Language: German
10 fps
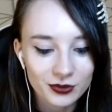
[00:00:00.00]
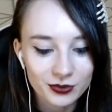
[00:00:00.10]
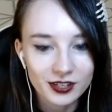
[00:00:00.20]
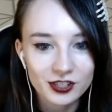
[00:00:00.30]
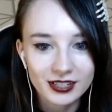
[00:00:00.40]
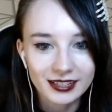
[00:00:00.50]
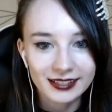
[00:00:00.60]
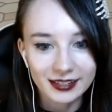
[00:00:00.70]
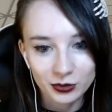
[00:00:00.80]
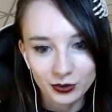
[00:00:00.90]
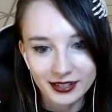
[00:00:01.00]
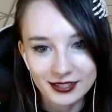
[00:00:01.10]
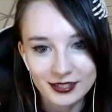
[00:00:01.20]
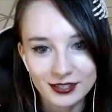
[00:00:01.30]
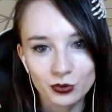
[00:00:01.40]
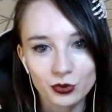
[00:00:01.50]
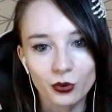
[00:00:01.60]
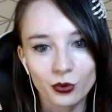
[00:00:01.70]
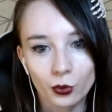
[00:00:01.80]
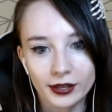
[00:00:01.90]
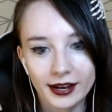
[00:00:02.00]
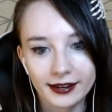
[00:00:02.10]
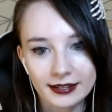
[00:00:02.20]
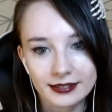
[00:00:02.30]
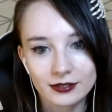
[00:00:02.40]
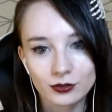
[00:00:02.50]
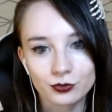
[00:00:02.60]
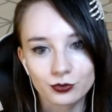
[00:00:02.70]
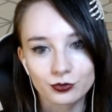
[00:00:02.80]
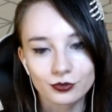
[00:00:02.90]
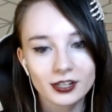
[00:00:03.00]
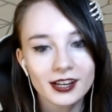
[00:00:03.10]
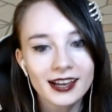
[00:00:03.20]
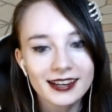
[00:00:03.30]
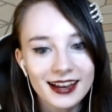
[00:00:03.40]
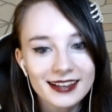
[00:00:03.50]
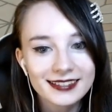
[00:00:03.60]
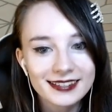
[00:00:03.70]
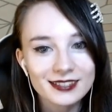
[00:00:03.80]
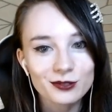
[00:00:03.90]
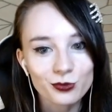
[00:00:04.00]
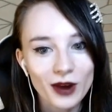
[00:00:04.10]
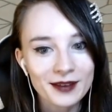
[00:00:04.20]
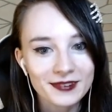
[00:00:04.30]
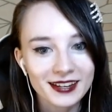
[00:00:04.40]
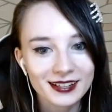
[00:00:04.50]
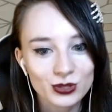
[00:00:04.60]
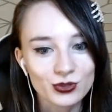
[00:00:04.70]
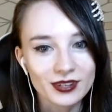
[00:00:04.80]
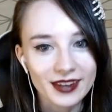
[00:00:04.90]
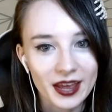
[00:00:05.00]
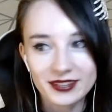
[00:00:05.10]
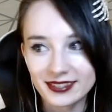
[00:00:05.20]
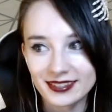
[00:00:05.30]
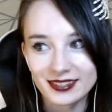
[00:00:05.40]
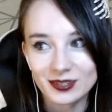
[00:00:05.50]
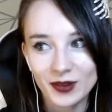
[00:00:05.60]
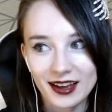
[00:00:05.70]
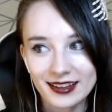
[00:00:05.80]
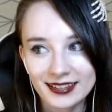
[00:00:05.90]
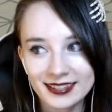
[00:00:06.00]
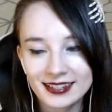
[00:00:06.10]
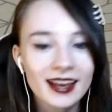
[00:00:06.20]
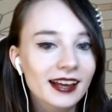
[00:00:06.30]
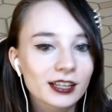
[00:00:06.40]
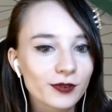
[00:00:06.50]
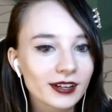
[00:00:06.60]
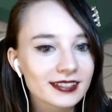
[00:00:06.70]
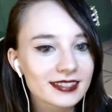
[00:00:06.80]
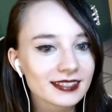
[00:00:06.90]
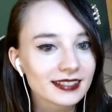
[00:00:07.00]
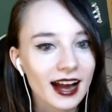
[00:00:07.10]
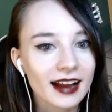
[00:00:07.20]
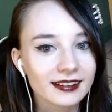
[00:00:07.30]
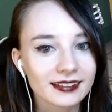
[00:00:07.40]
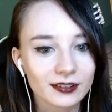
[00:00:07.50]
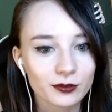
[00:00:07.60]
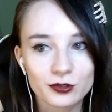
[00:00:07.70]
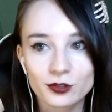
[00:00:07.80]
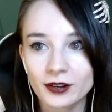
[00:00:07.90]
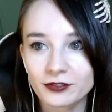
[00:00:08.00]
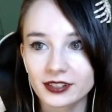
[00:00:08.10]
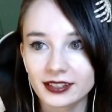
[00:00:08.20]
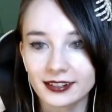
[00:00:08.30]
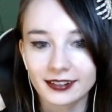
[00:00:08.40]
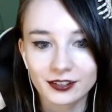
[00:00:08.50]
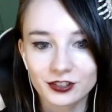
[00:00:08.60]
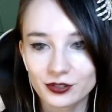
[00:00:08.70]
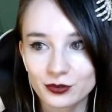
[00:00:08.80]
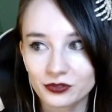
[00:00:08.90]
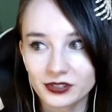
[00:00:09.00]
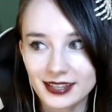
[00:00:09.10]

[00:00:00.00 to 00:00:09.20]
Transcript: unterschiedliche Dekoration. Oh ja, das ist cool. Das ist ein Vibe, der zu Nemesis passt. Ich wollte jetzt nicht alle Dekos nochmal von innen anschauen. So viel